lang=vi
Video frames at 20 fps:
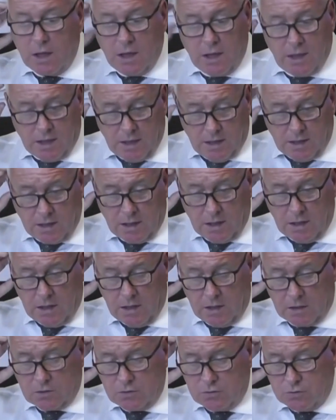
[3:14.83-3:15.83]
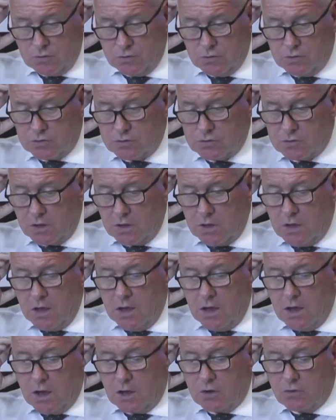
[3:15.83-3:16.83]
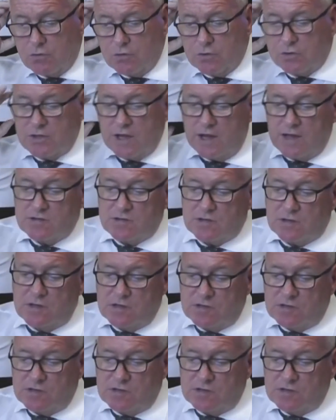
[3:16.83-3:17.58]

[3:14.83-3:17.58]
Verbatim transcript: Thời kỳ mà hàng triệu người lao động gặp khó khăn,